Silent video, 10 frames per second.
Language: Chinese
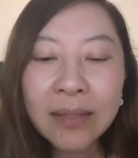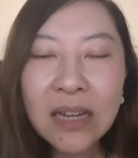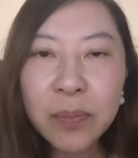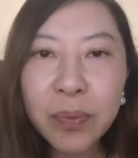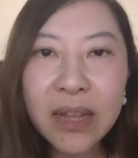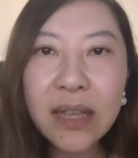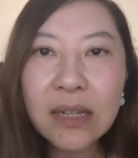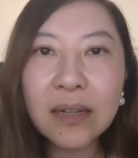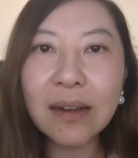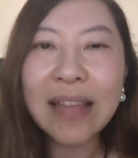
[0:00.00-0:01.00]
但是布雷耶
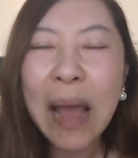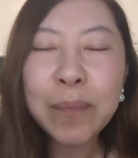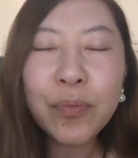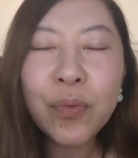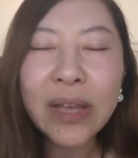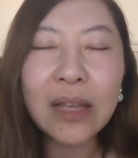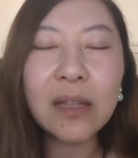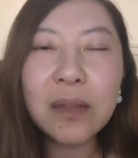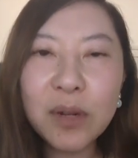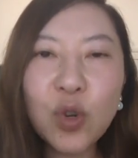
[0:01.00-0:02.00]
这个人，他不
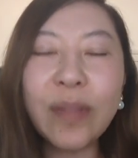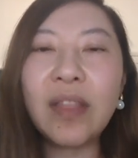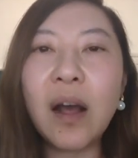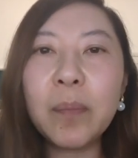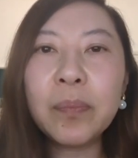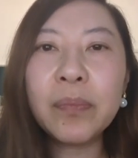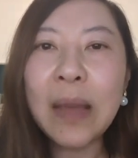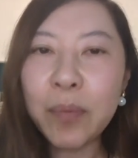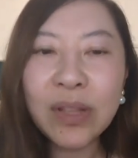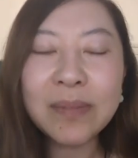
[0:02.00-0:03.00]
会那么蠢的，
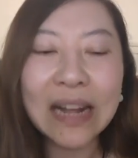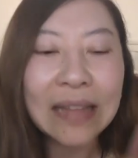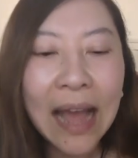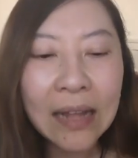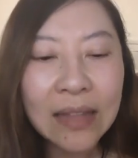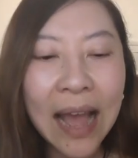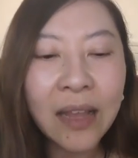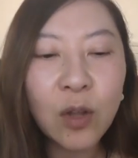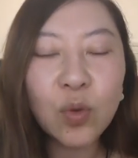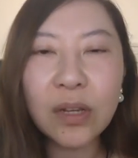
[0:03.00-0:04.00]
他不会那么傻，他他
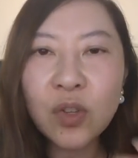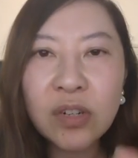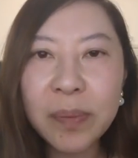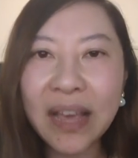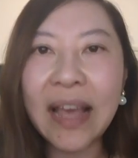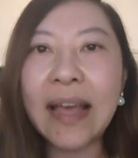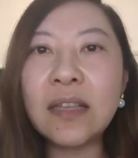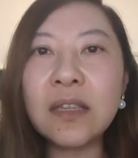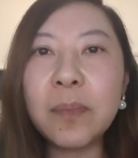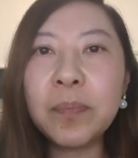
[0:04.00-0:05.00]
要做的就是撇开干
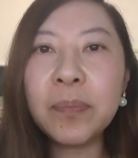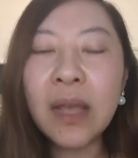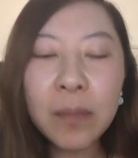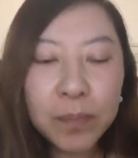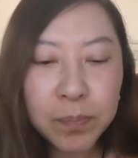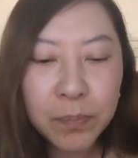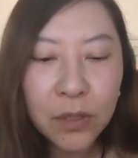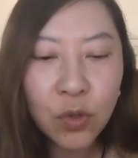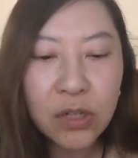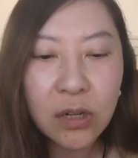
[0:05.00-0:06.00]
系，
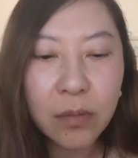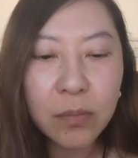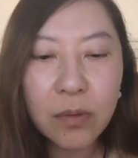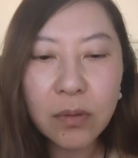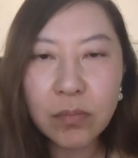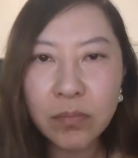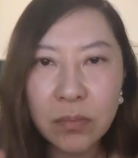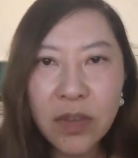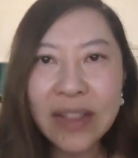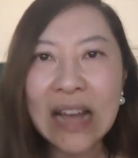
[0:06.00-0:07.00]
就是
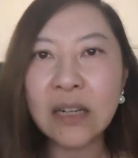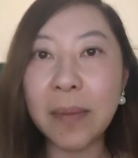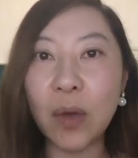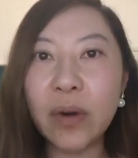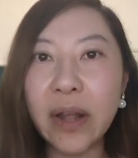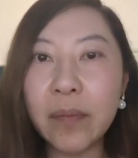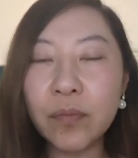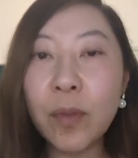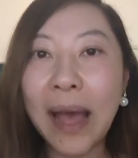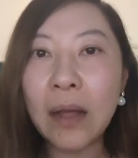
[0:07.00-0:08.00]
因为他是个美国人，
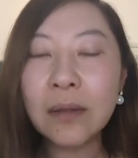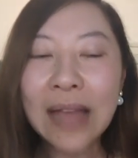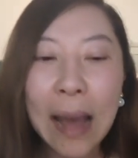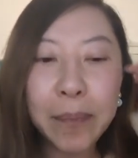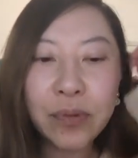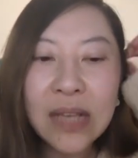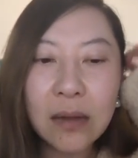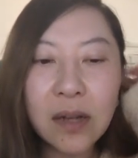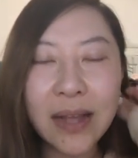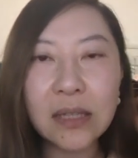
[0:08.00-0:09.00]
对吧？他不
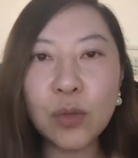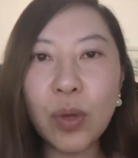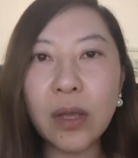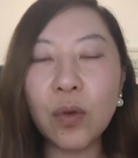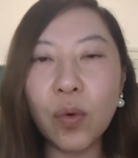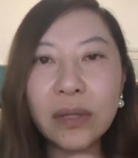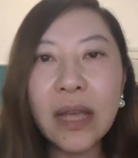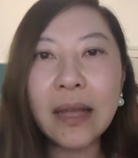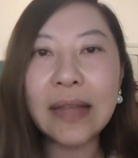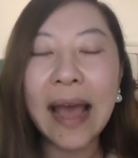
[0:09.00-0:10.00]
像赵安吉对国
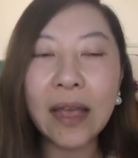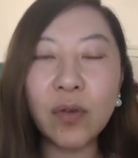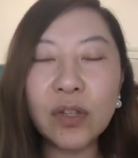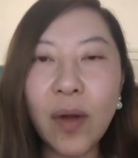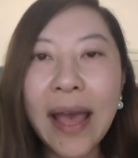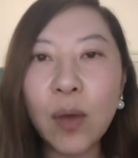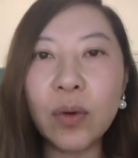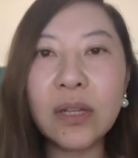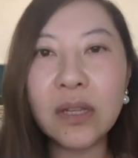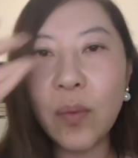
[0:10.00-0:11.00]
内，他还有一种爱
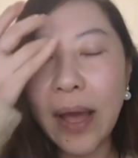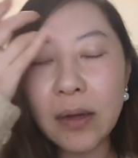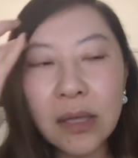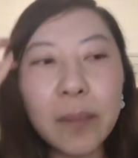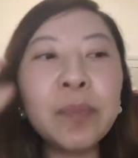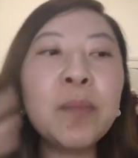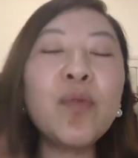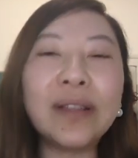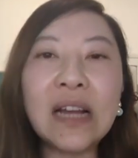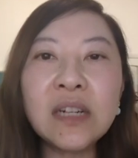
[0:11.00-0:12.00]
国的情怀，而且不
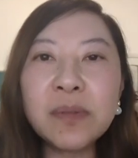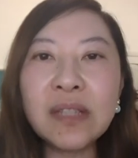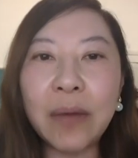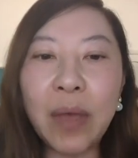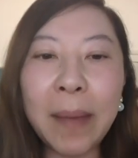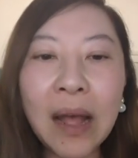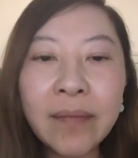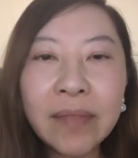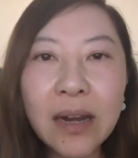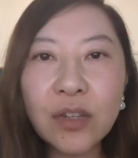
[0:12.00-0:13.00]
管他是不是党员吧，
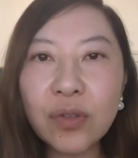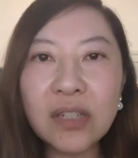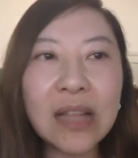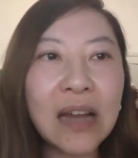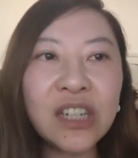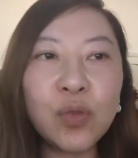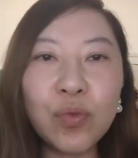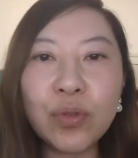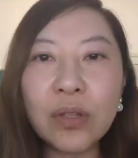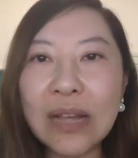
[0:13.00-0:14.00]
但是就是他十
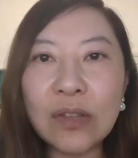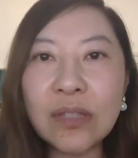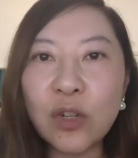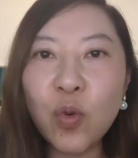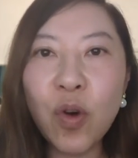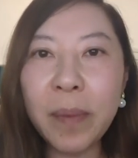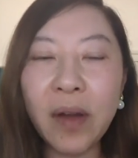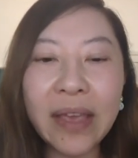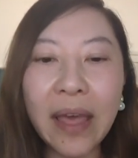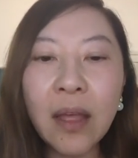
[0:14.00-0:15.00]
五岁，他就在中国
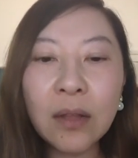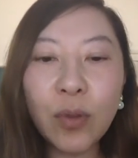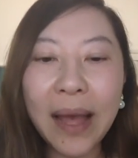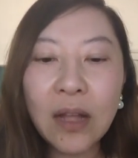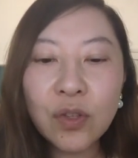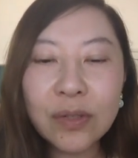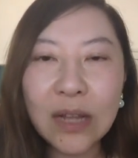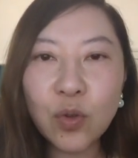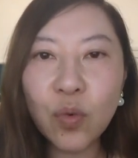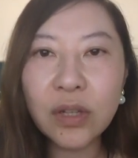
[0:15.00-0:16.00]
表演，对吧？就
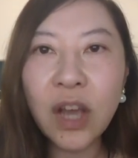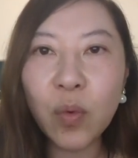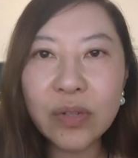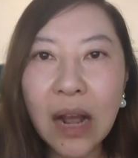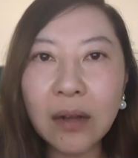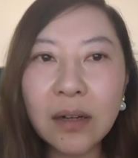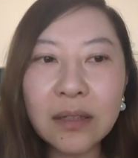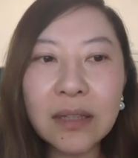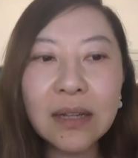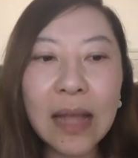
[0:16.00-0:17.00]
在中国跳舞、唱
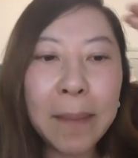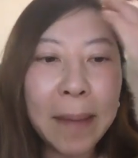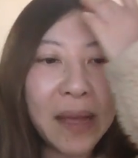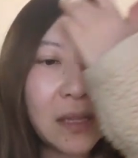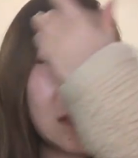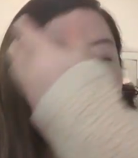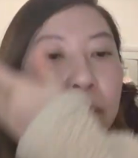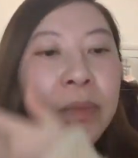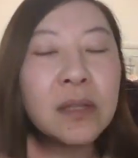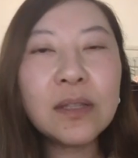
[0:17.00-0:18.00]
歌，跟他爸爸一起，
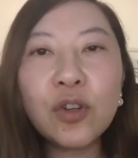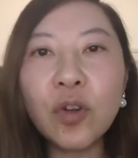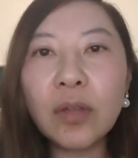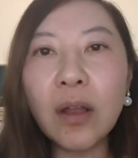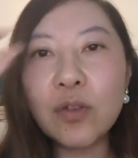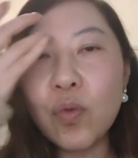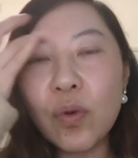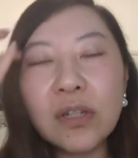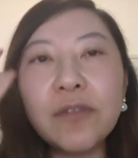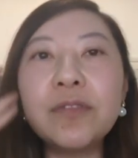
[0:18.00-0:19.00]
受到了中
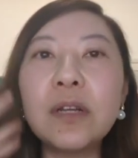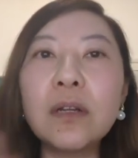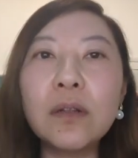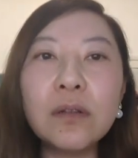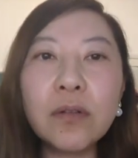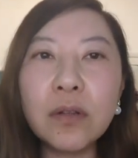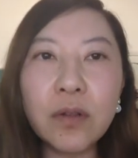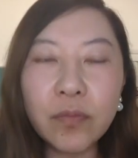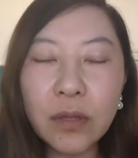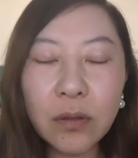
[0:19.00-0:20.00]
国政府的
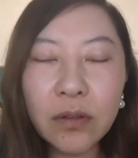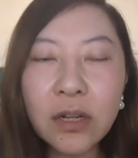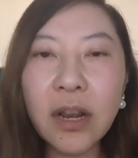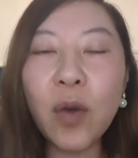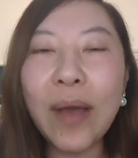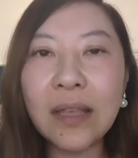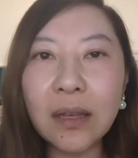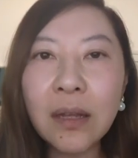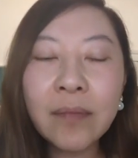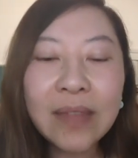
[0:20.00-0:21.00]
热烈欢
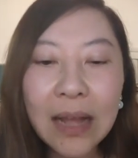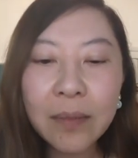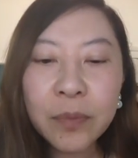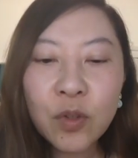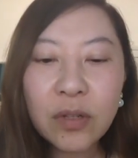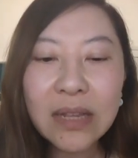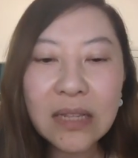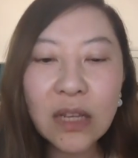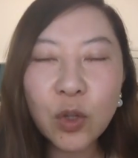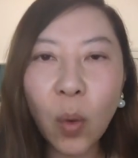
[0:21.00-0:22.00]
迎。那就那
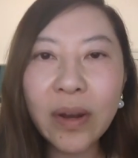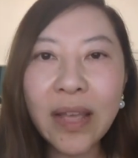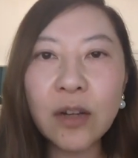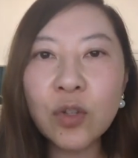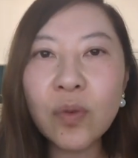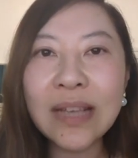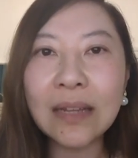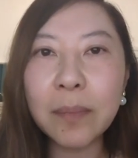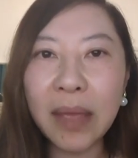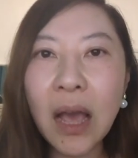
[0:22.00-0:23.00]
些童年种下
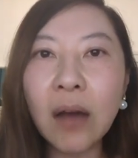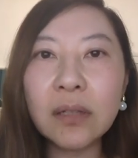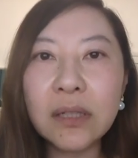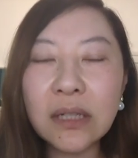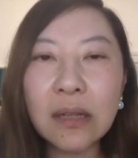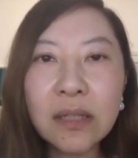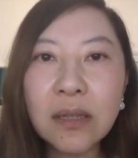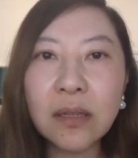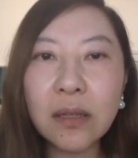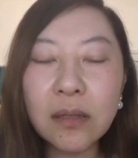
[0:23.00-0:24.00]
的美好的这些记
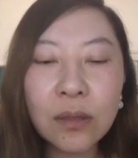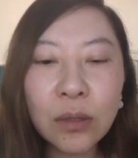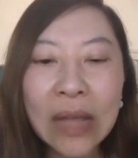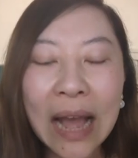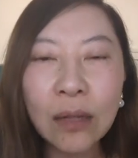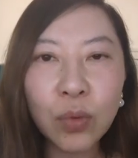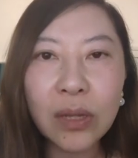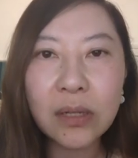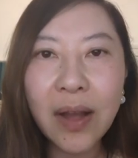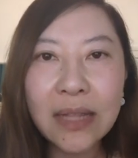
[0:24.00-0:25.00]
忆。他
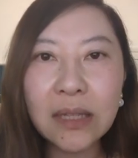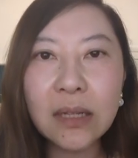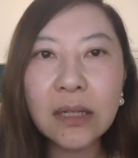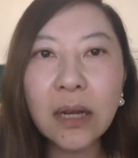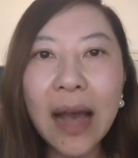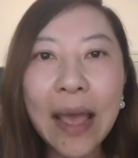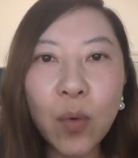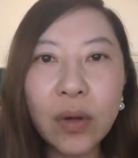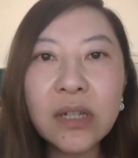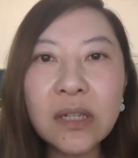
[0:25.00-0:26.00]
对赵安吉的这个爱
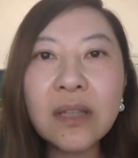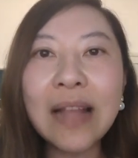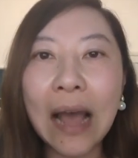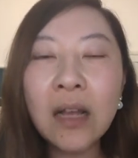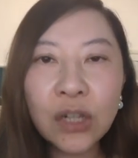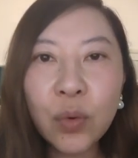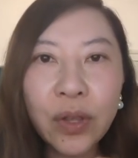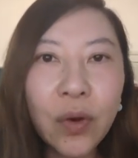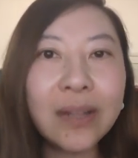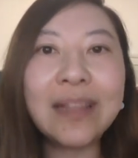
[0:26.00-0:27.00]
国之心呐，是
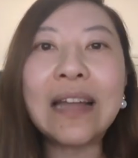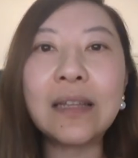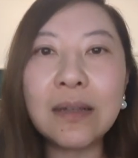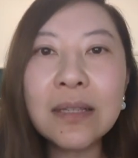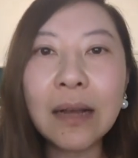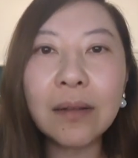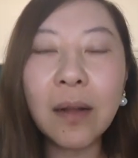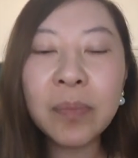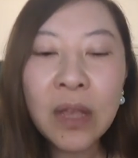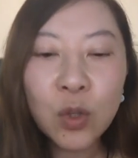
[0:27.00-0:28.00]
会有很大的影响的。
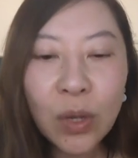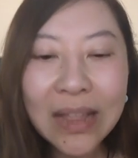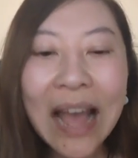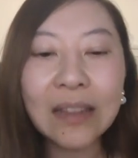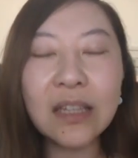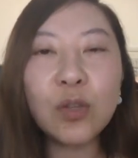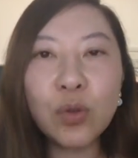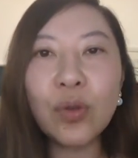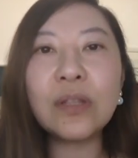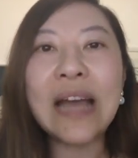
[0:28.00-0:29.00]
所以他的的
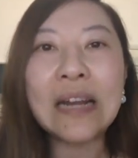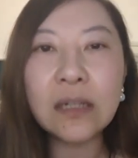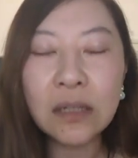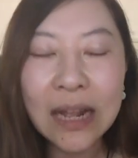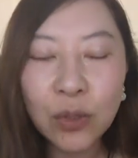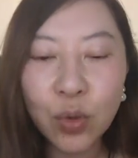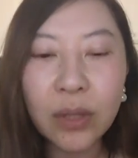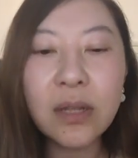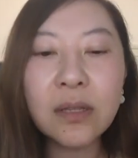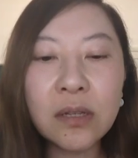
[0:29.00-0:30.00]
确确，他他
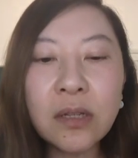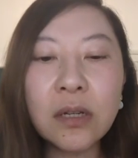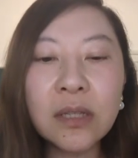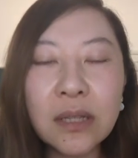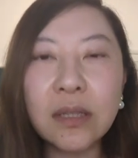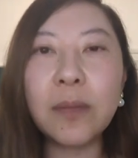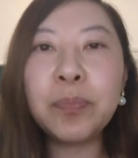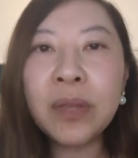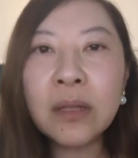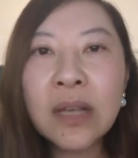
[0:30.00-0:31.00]
觉得是自己
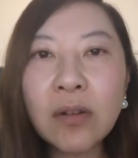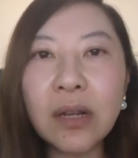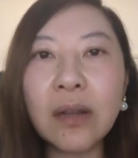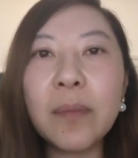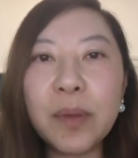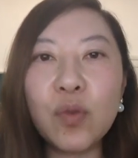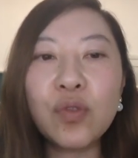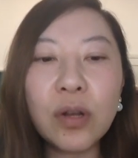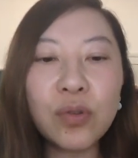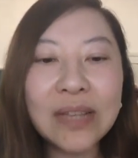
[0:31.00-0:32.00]
造成了，比如
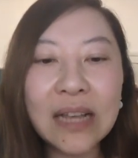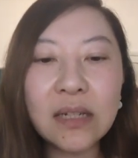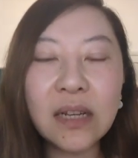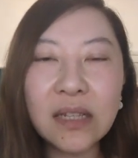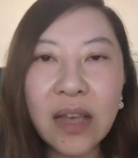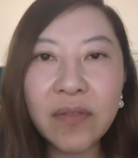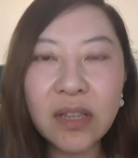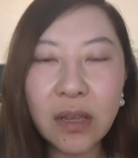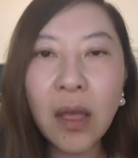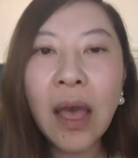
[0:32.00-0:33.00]
说徐家印这一千
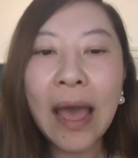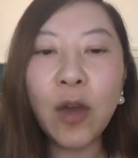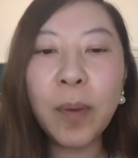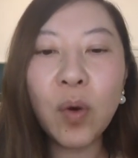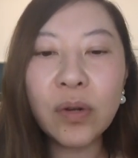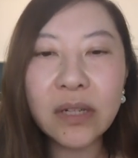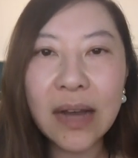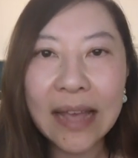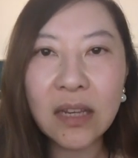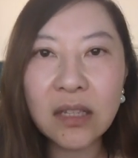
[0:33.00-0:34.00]
亿，还有包括这个
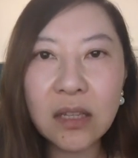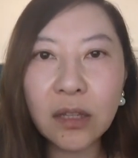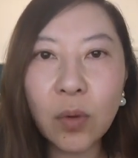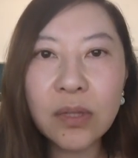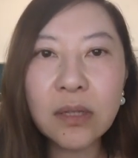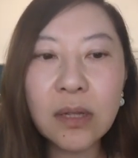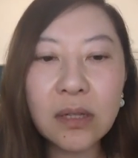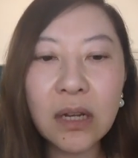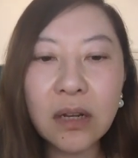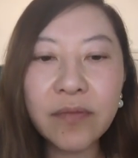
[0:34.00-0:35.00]
IDG 的投资的
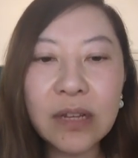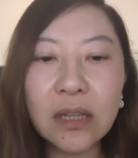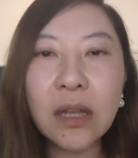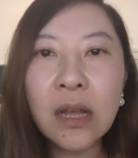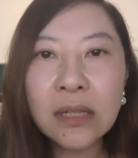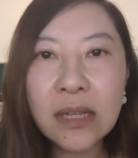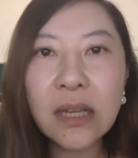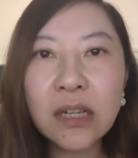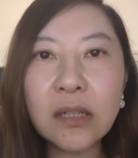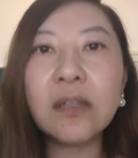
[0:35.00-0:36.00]
这个问题，这
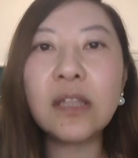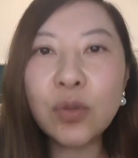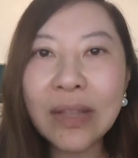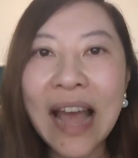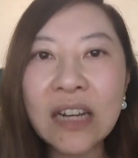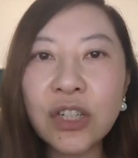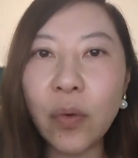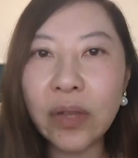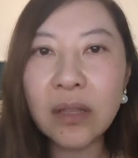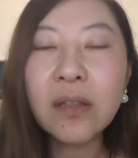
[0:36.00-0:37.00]
些事情的确他是
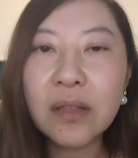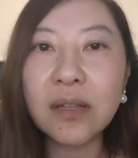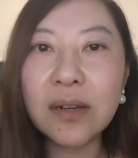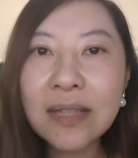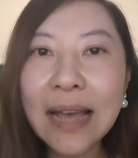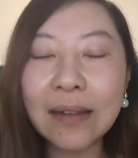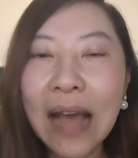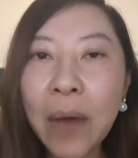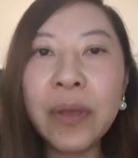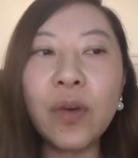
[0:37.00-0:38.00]
有一定的责任在的，
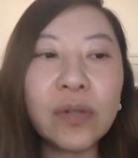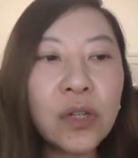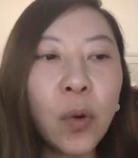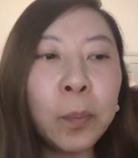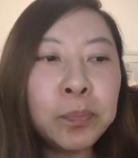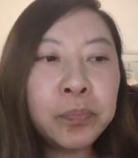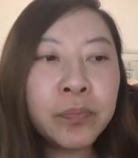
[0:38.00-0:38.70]
他会有这种